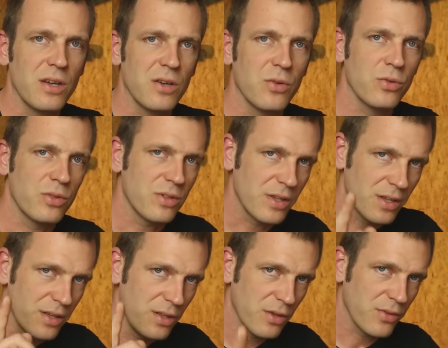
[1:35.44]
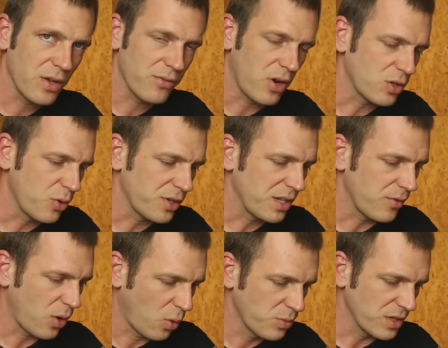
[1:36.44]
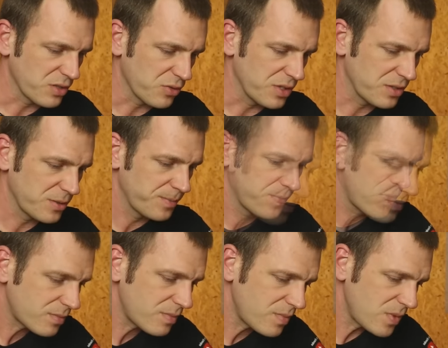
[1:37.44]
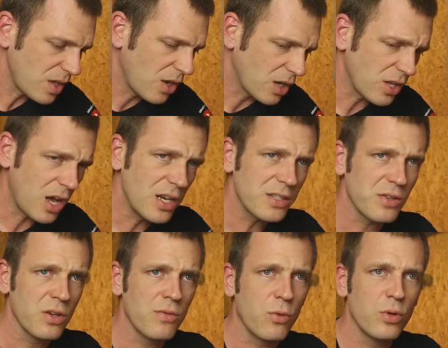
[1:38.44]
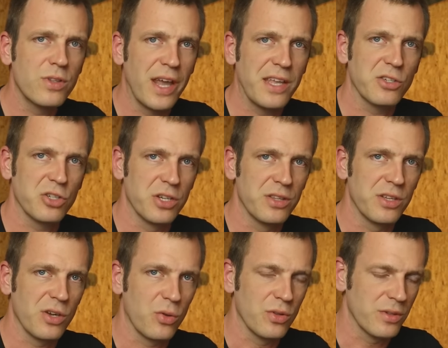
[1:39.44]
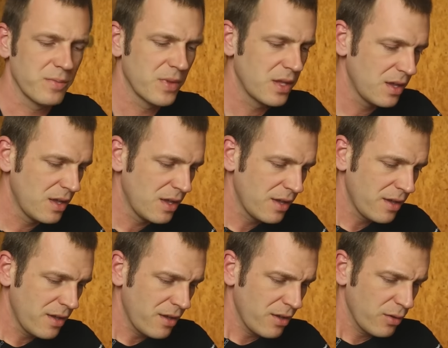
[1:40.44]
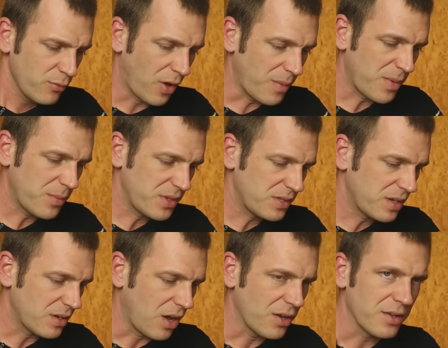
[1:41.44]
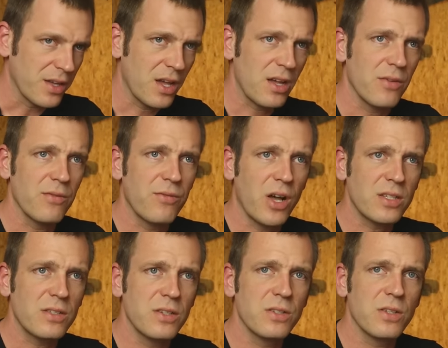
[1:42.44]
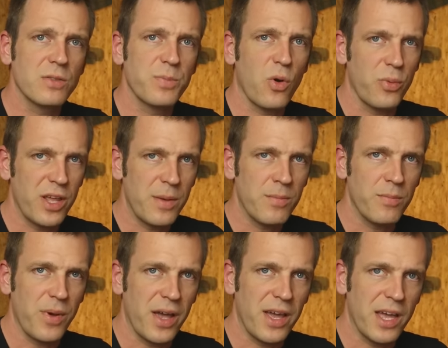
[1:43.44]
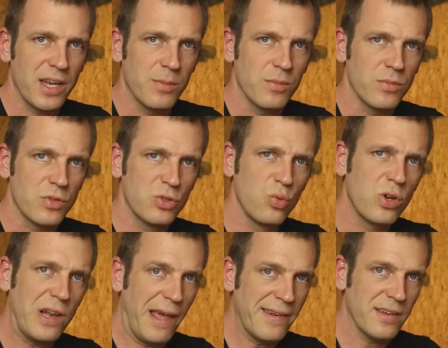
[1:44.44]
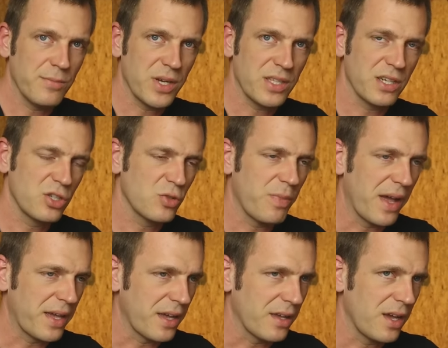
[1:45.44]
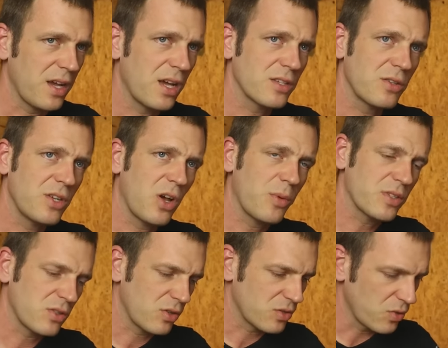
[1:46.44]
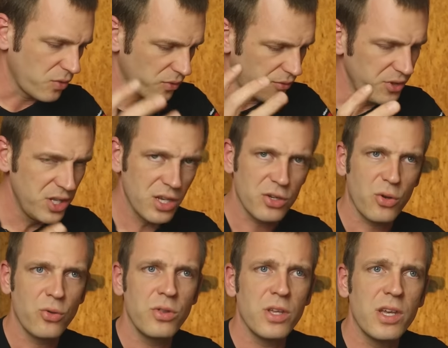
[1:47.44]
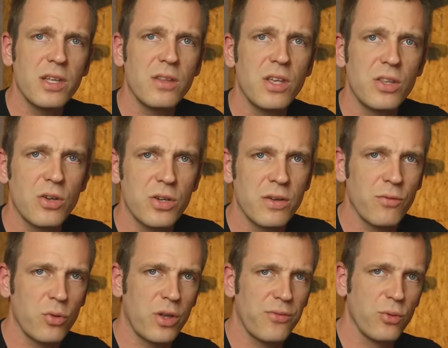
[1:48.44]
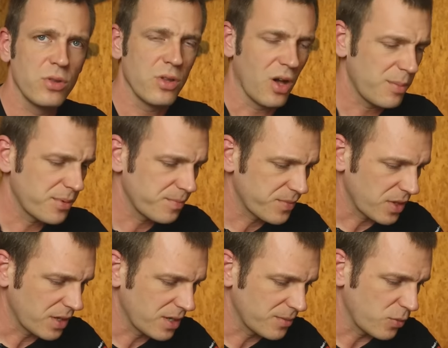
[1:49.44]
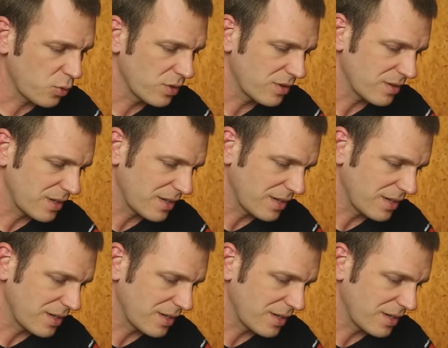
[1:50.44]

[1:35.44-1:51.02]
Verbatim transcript: ja, und ihr erfahrt heute, warum das so ist. Hat alles irgendwo einen technischen Hintergrund. Fangen wir mal ein bisschen an, ja. Was ist das Problem bei einem zu kleinen Batteriespeicher? Ja, also ich habe jetzt da so vier Gründe, die ich da irgendwo gefunden habe, ja, und